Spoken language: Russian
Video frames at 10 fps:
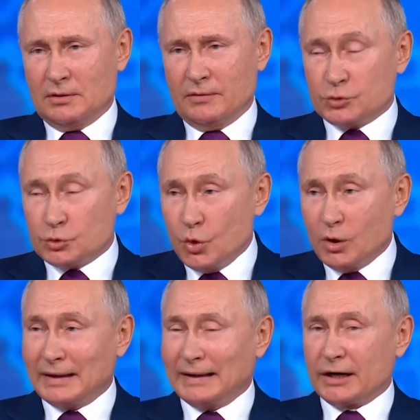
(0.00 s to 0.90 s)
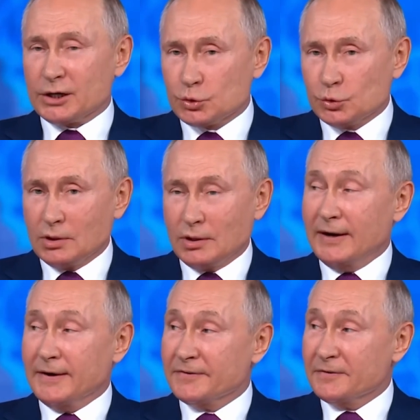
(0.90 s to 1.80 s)
Все хорошо
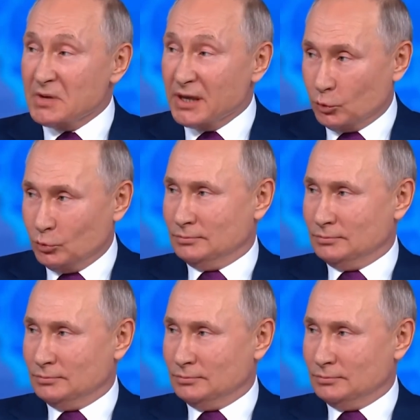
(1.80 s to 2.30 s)
в меру.